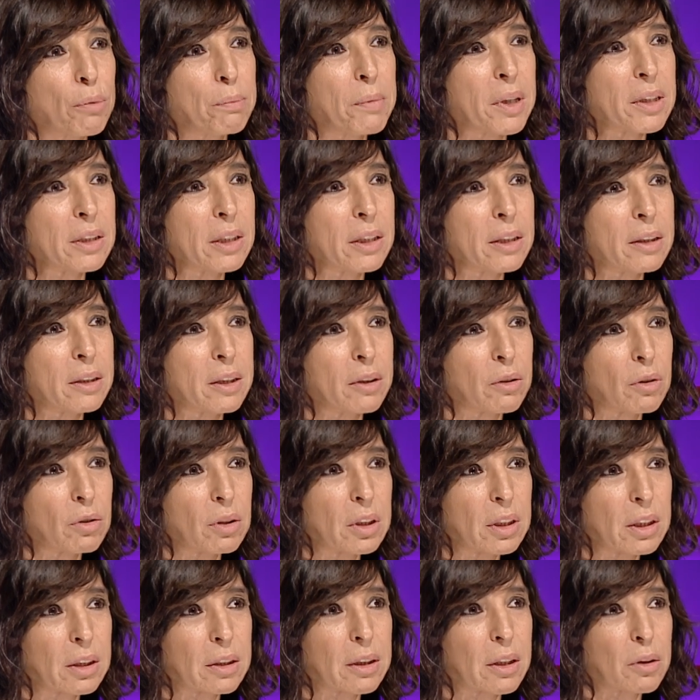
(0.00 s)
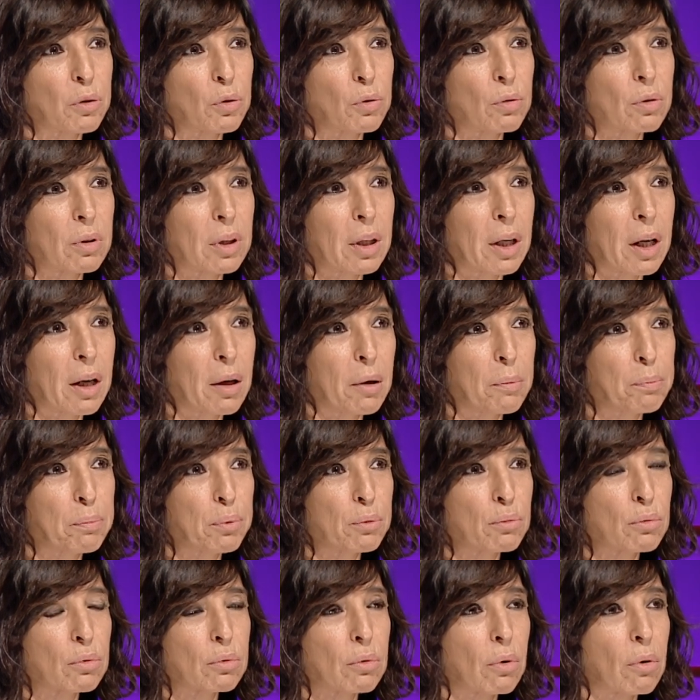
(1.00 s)
forma di tiroidite con
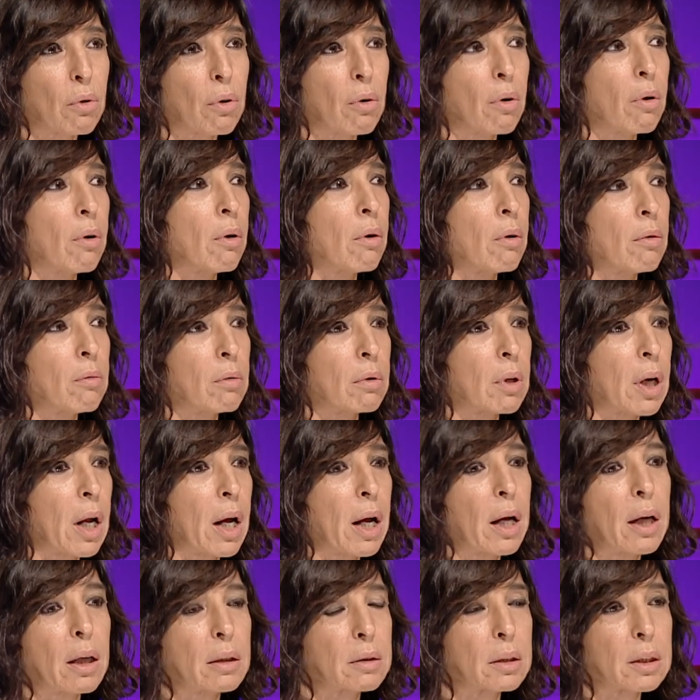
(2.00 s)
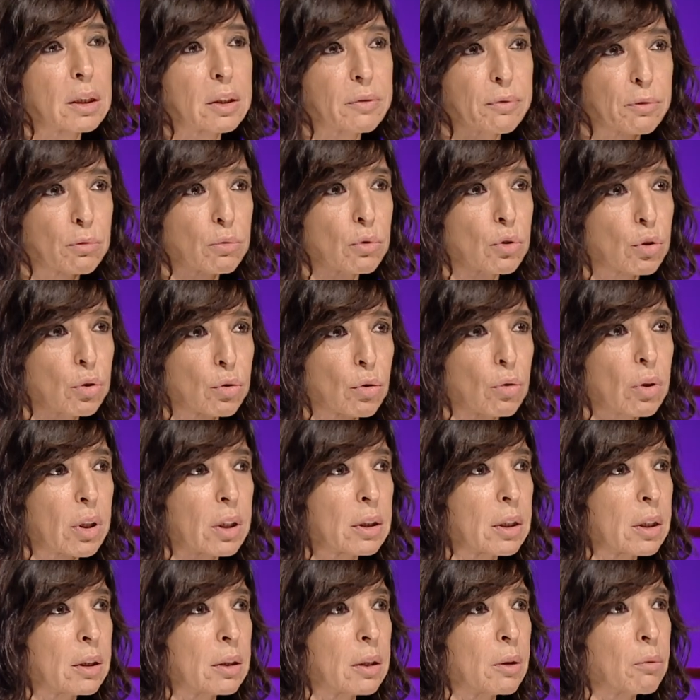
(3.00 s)
appunto una
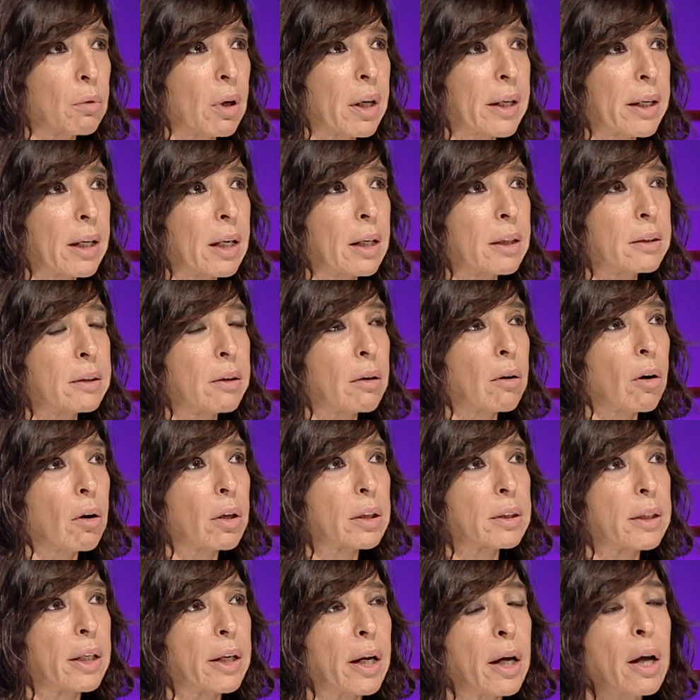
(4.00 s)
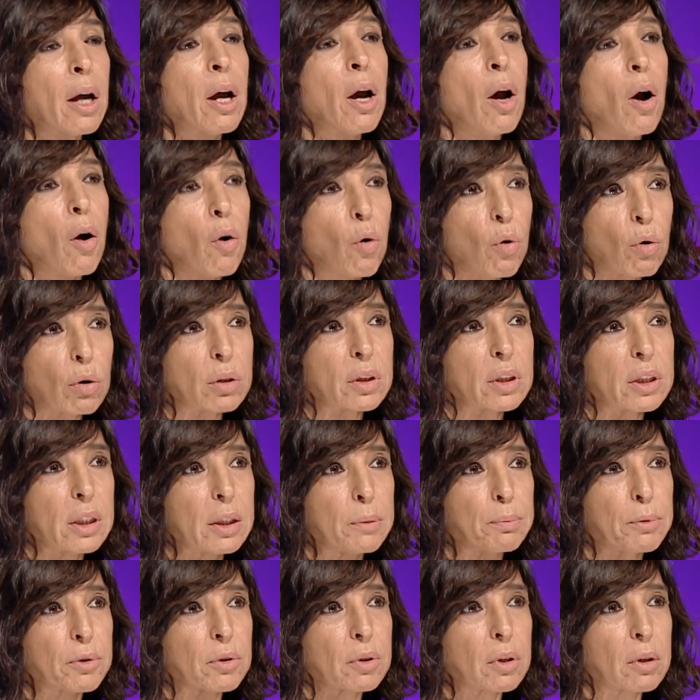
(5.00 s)
disfunzione di, di, quella che è la tiroide o
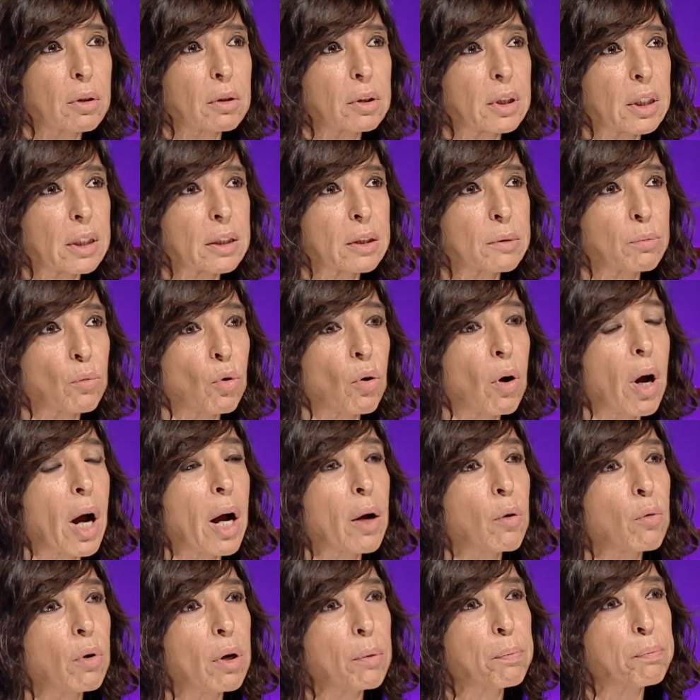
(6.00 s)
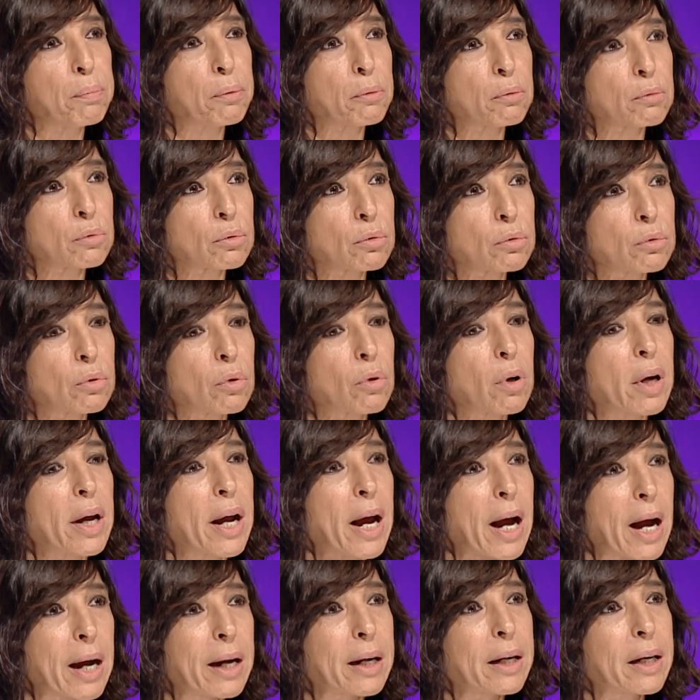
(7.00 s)
di ipotiroidismo, a quel punto
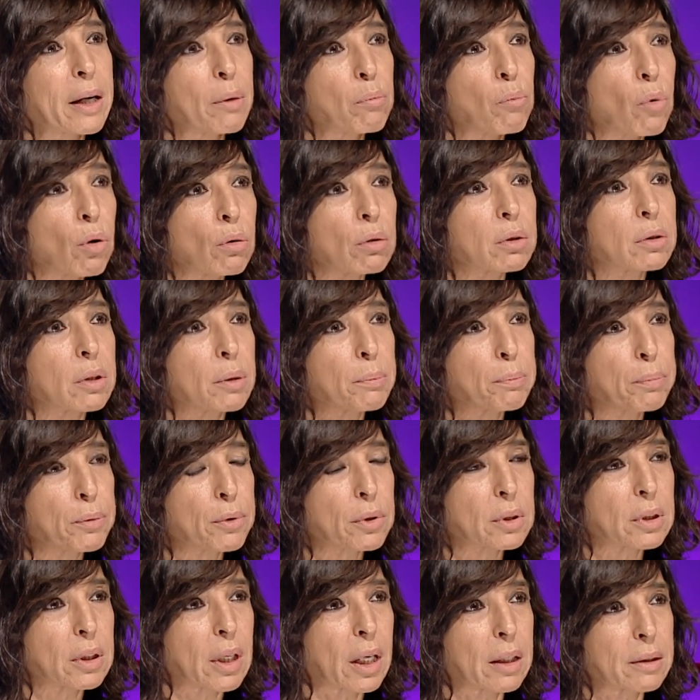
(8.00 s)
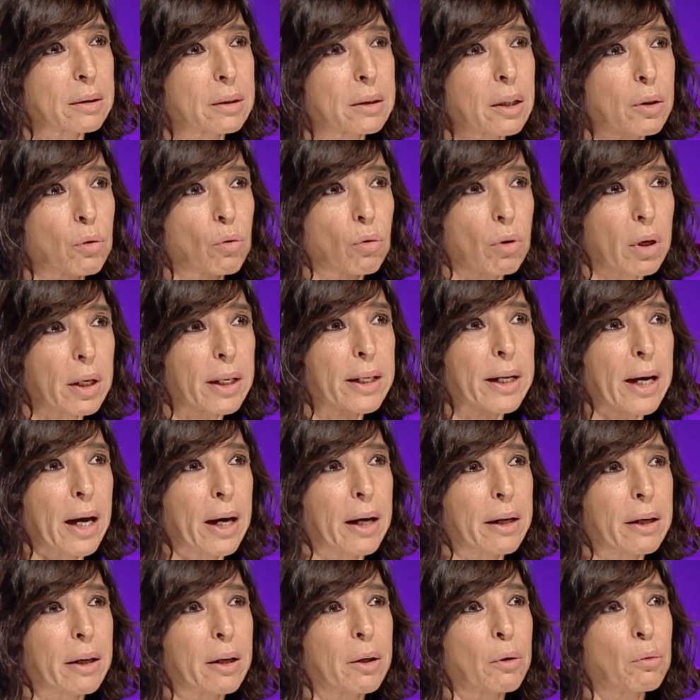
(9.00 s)
è anche molto importante
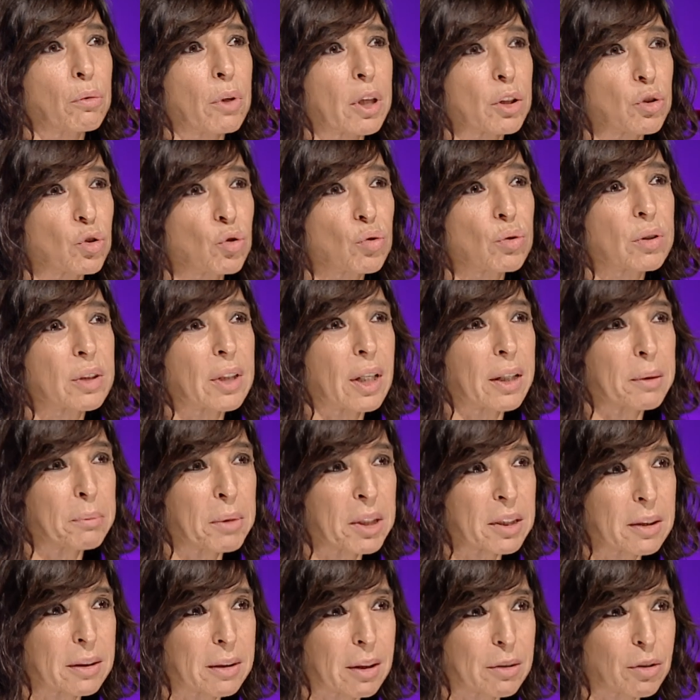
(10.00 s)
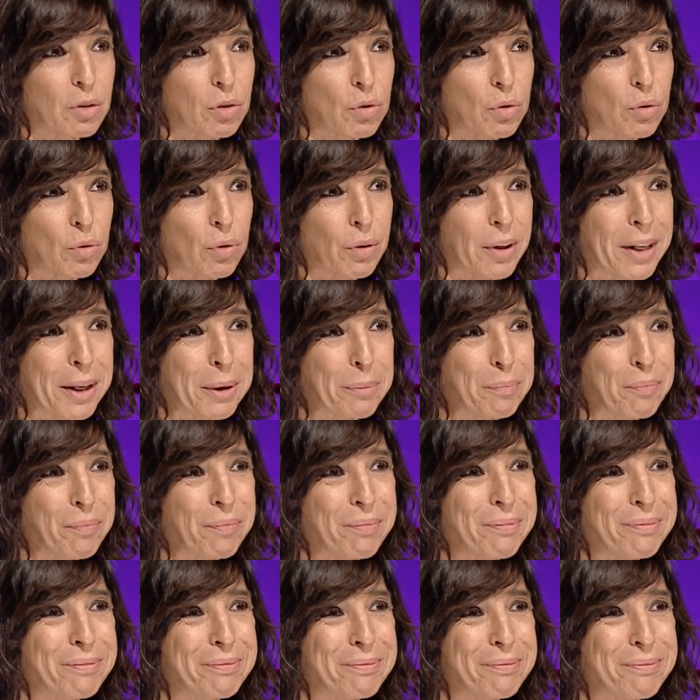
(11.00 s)
collegare una giusta
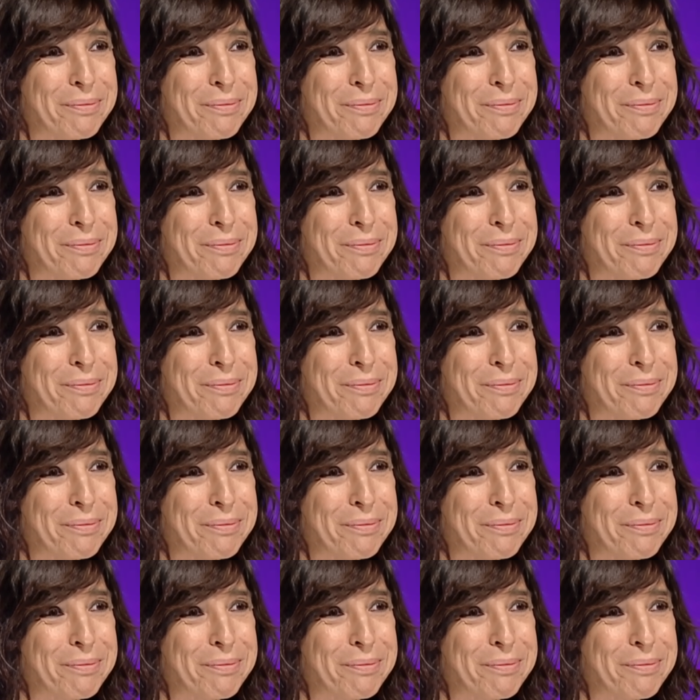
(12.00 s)
alimentazione